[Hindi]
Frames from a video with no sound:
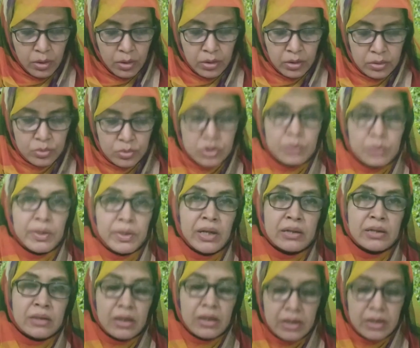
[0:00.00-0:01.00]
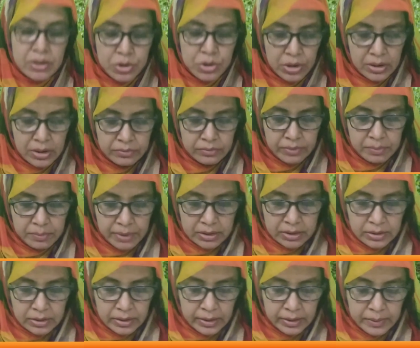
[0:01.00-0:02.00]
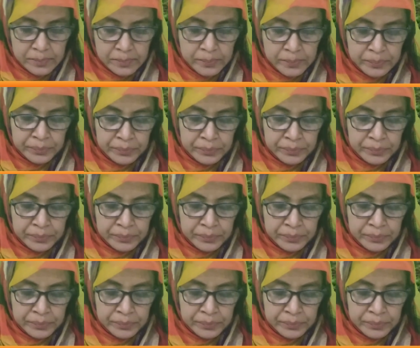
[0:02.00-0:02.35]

और उसमें अल्लाह ताला इरशाद फरमाता है